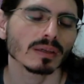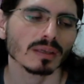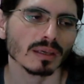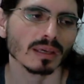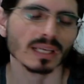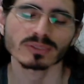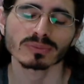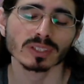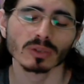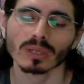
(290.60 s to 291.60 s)
E eles
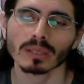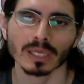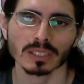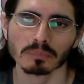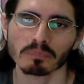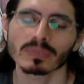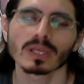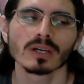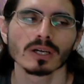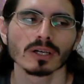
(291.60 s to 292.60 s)
vivem tranquilamente.
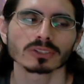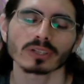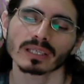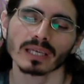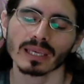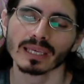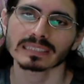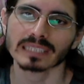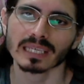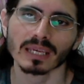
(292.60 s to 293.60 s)
Só que aí
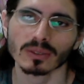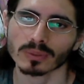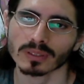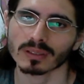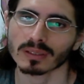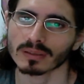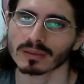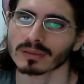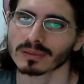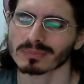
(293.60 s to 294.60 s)
esse reino
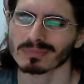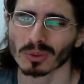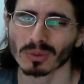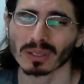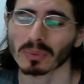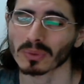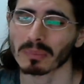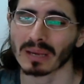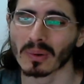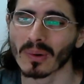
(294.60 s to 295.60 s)
que eu não lembro o
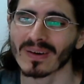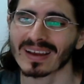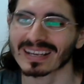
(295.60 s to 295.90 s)
nome agora,